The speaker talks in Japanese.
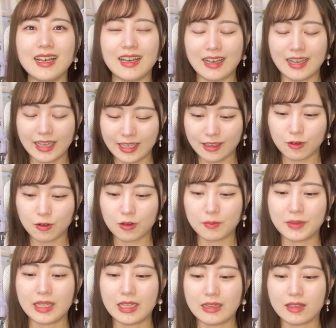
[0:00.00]
はい、ここ
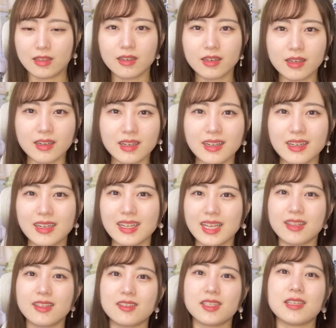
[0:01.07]
までドゥルルルルルって
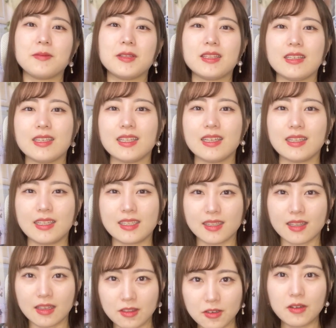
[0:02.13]
喋ってきたんです
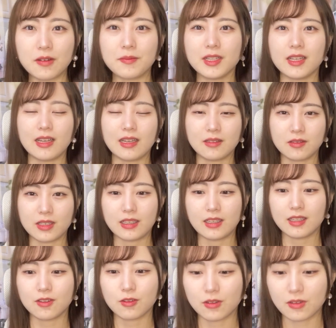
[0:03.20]
けど、まだ気に
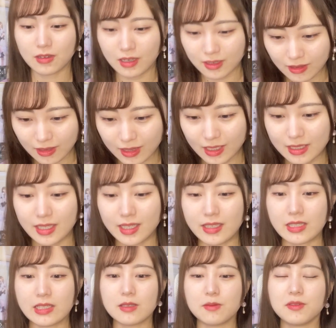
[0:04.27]
なることがある方はぜひ
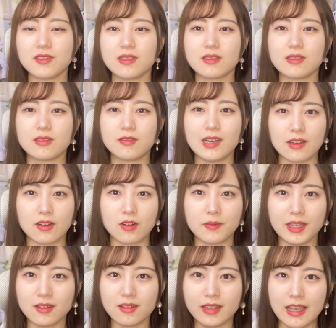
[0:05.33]
質問は
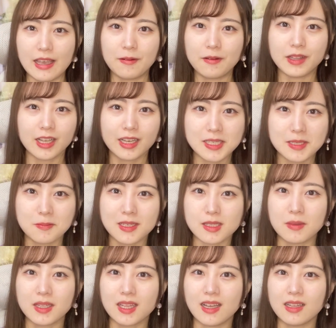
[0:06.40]
コメントでお願いしま
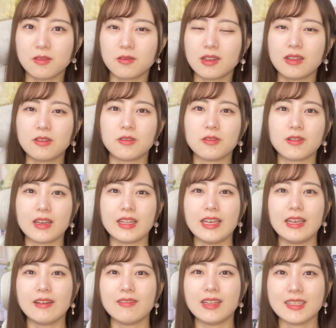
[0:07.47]
す。またどっかの動画で
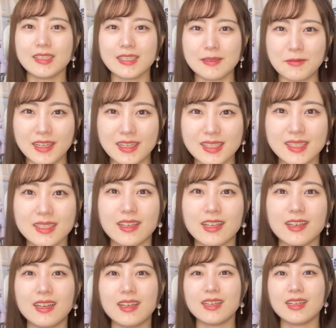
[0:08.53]
お話しします。それ
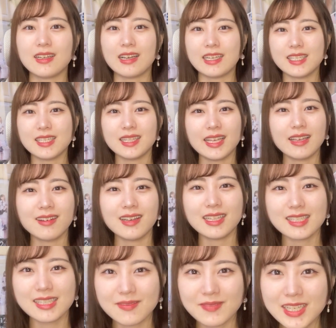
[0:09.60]
から配信でお
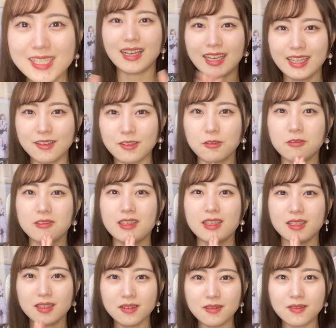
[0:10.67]
話しします。はい、ということ
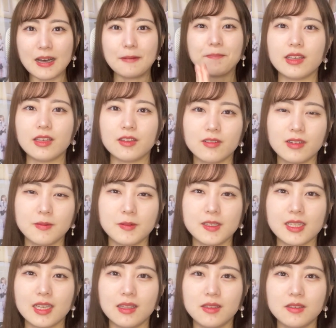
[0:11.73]
で今日はイコラブ
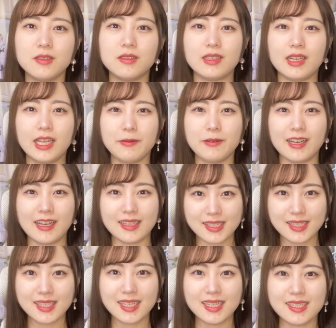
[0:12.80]
ちゃんのライブ
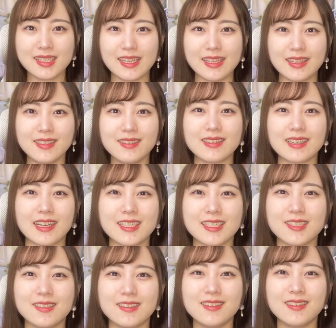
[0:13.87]
初参戦の感
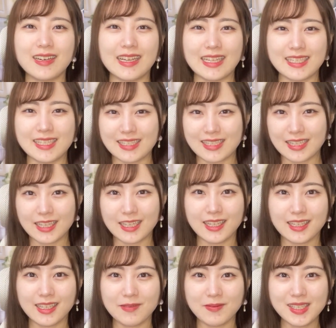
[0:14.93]
想をお話しさせていた
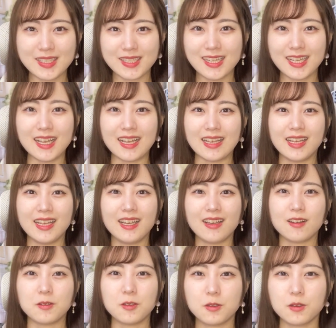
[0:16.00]
だきました。
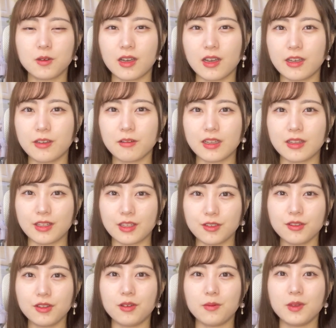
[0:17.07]
この動画が良かった
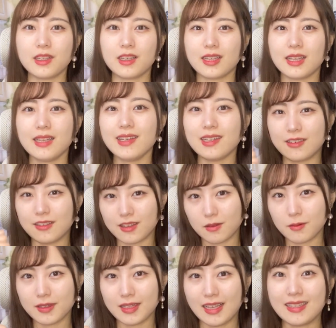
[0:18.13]
よと思った方は
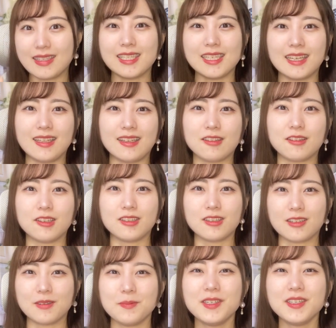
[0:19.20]
グッドボタン、チャンネル登
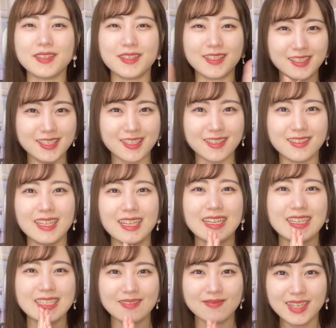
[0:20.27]
録もよろしくお願
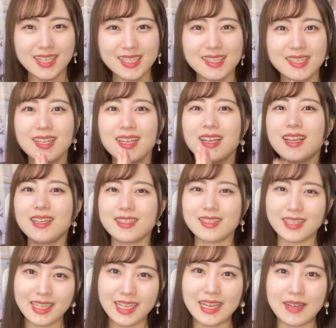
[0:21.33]
いします。そ
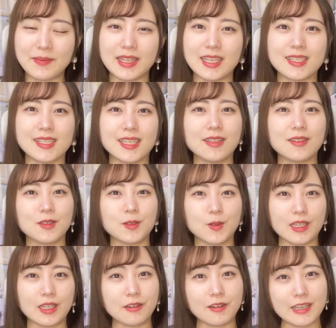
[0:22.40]
れではまた次の動
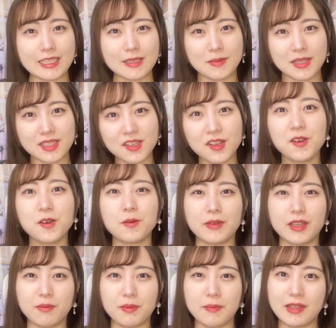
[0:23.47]
画でお会いしましょう。
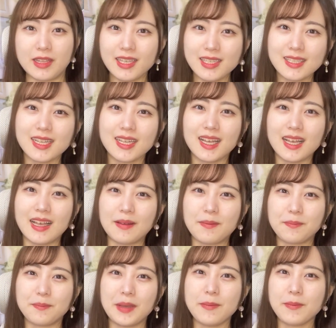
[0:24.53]
まゆぴぴでした。
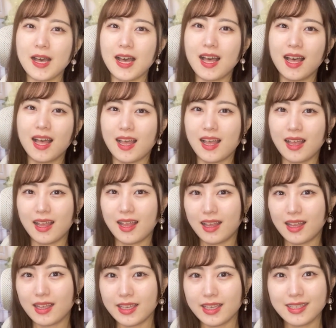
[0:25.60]

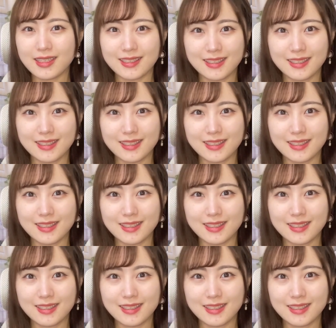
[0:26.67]
バイバー